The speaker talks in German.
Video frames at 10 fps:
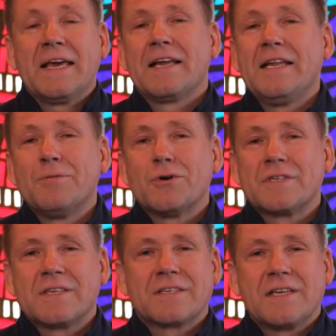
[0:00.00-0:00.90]
Ich liebe
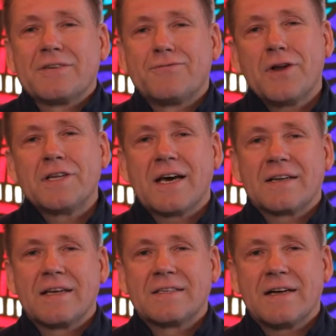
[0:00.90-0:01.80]
uns, das klingt völlig
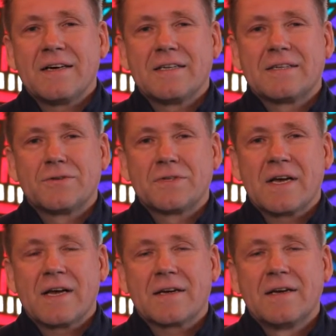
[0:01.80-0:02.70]
anders als zu
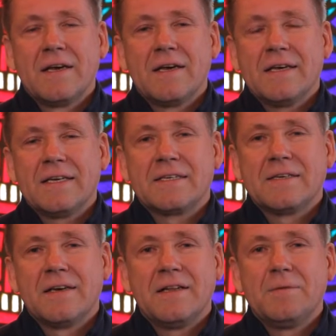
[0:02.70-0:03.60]
sagen,
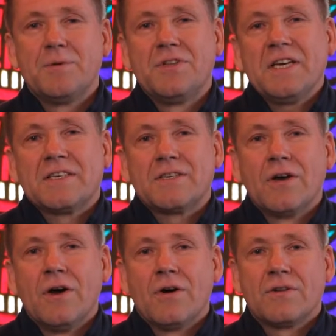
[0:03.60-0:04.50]
ich liebe
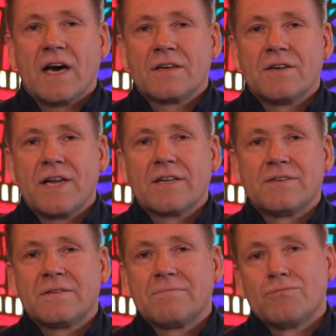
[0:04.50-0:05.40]
dich. Und der andere
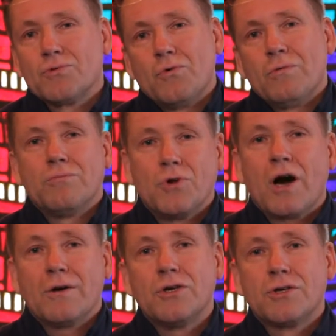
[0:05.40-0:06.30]
denkt so,
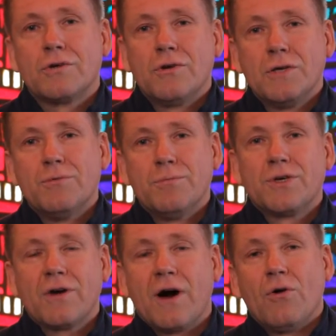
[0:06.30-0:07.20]
ja, ich liebe
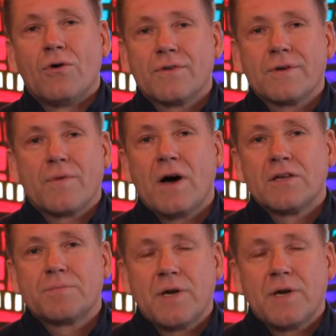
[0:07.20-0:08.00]
mich auch. Ne? Alles